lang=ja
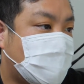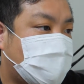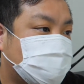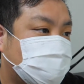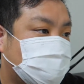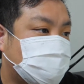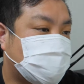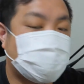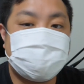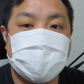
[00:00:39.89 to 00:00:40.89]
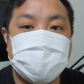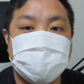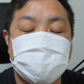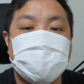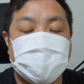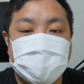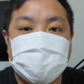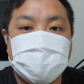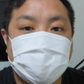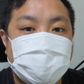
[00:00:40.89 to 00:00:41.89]
あのー、カップリングにはね、
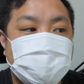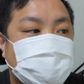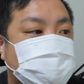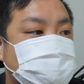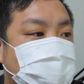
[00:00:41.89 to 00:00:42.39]
高校